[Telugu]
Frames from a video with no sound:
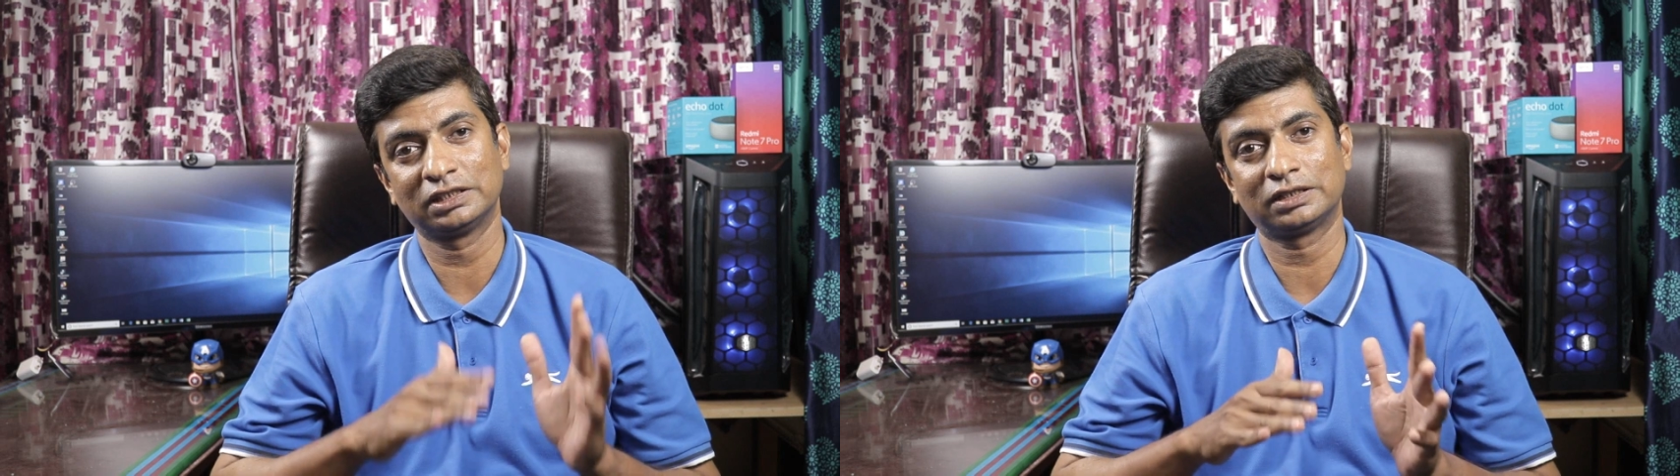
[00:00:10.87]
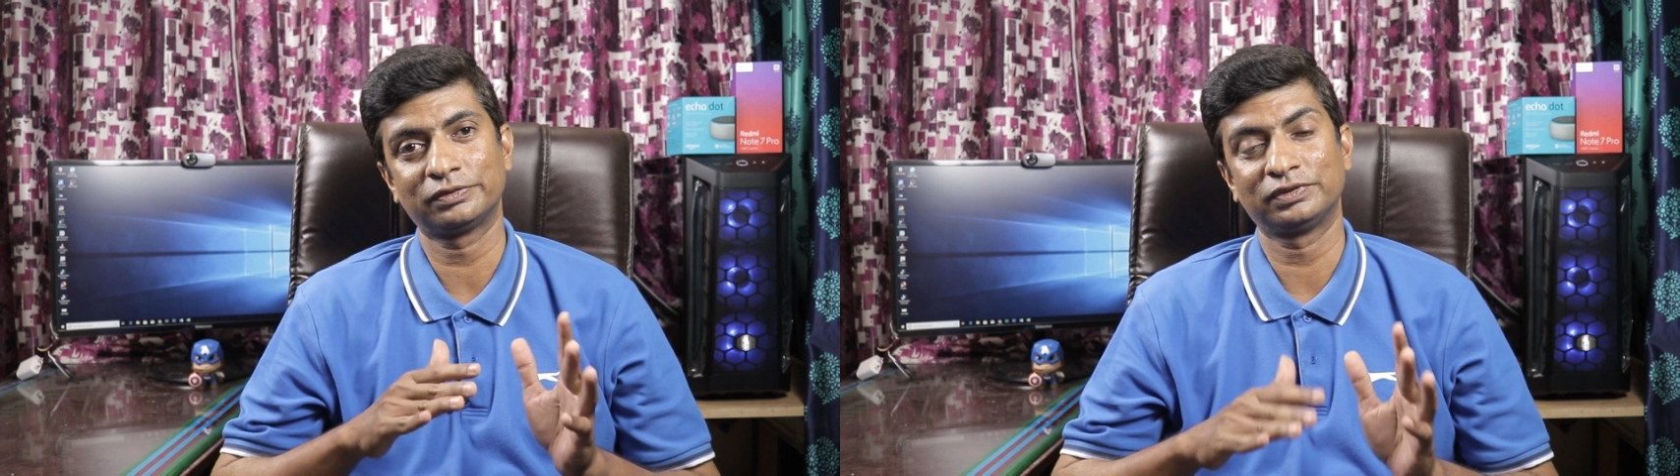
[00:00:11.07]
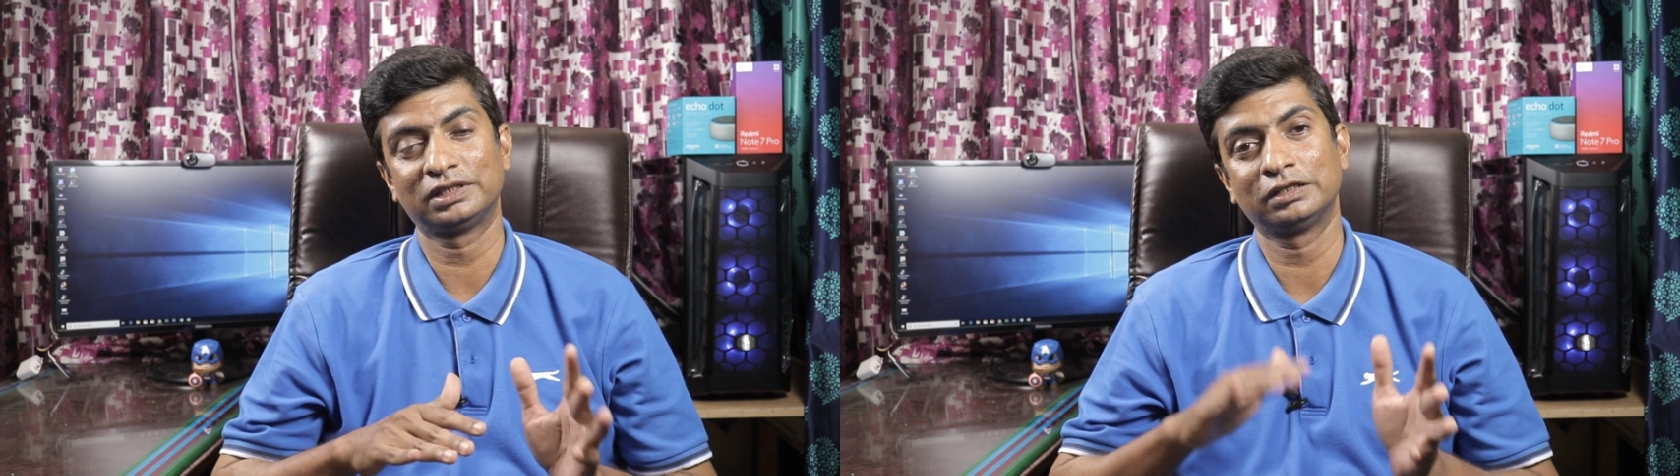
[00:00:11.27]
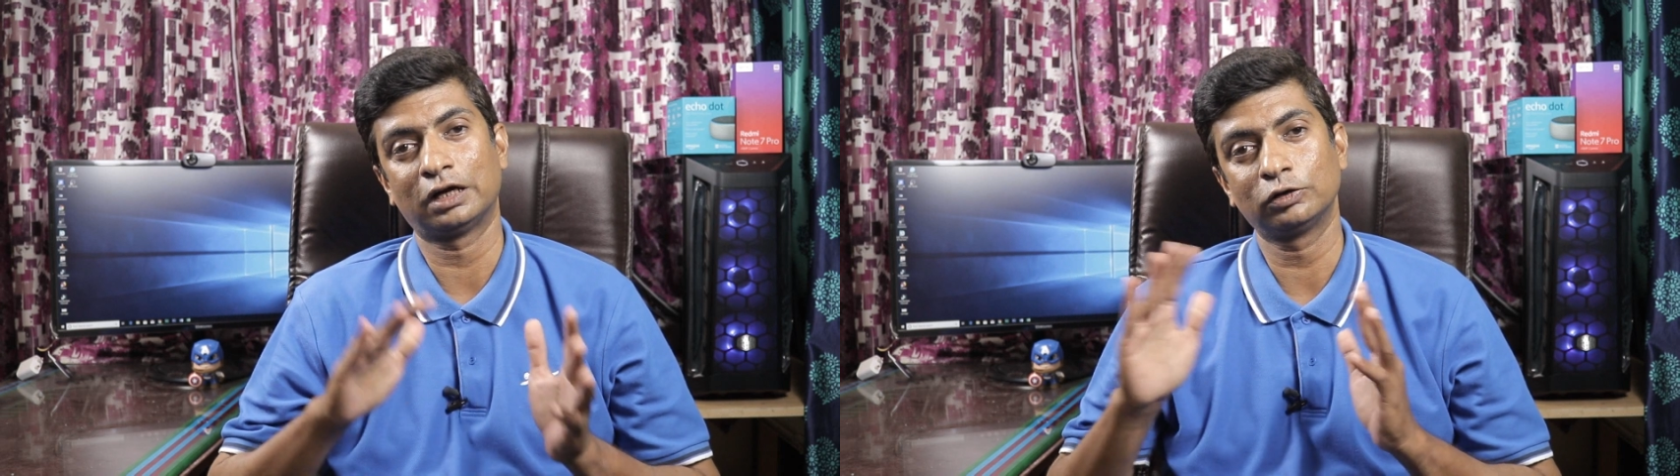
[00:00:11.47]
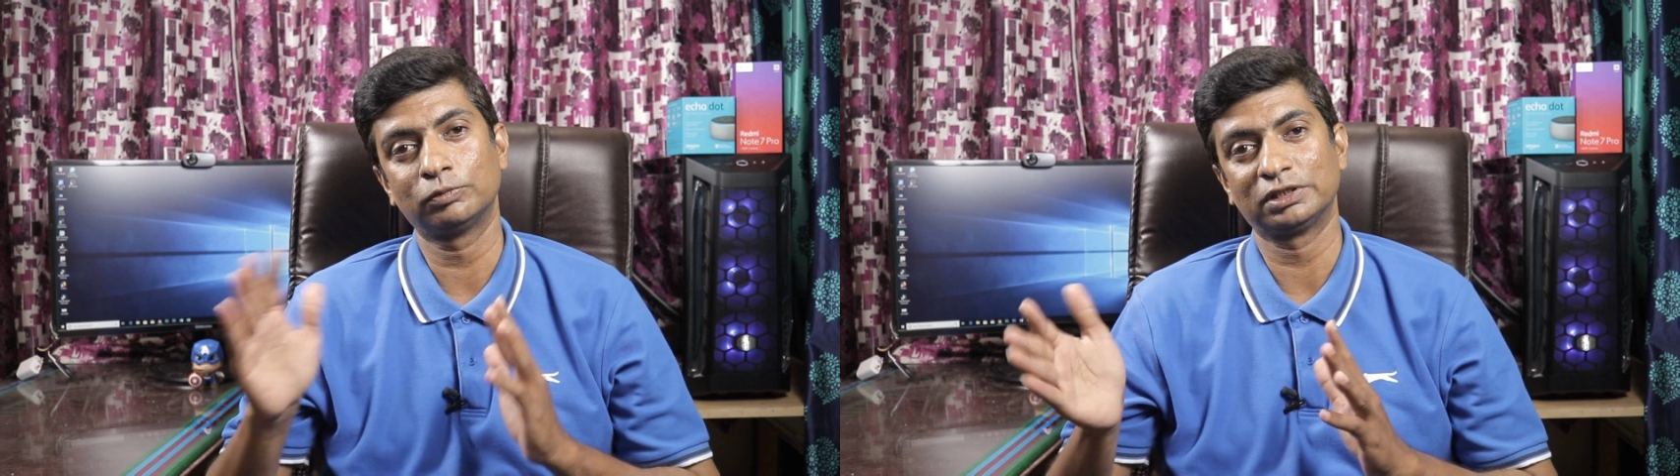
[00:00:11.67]
వచ్చేటటువంటి
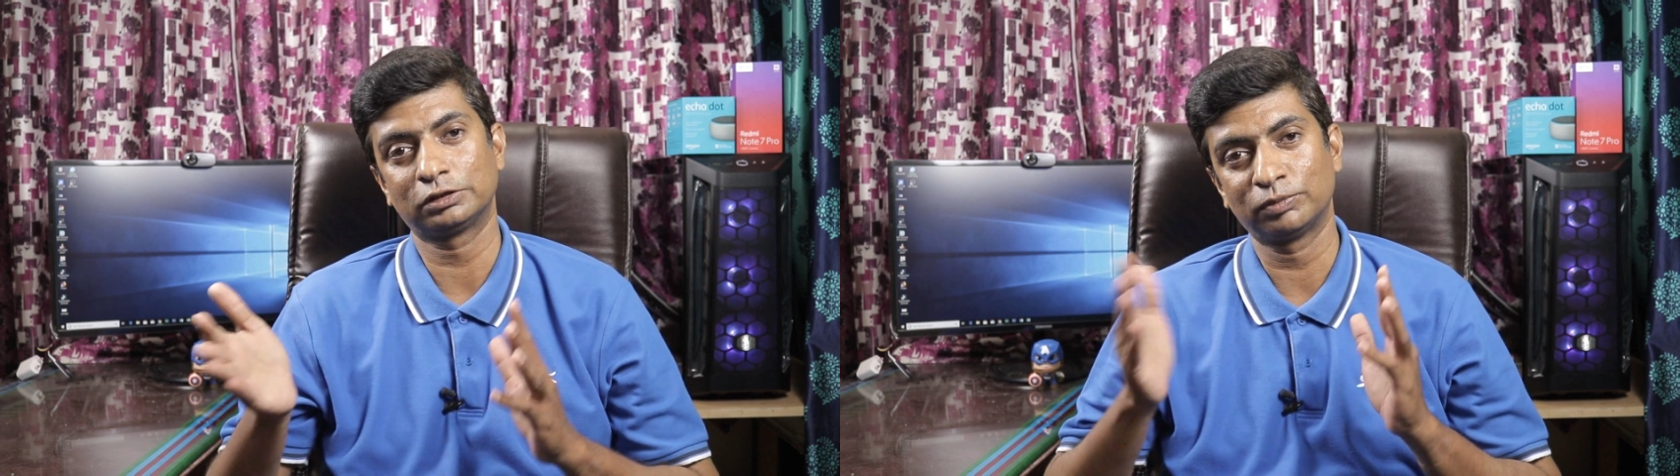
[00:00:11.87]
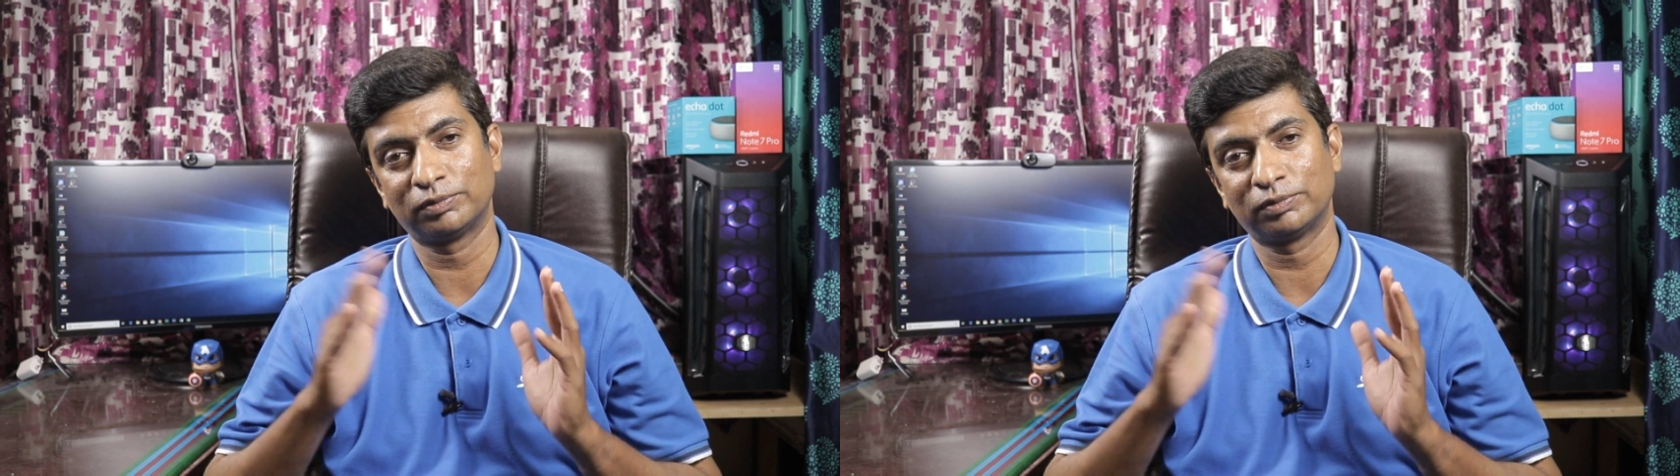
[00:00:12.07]
నాలుగు బెస్ట్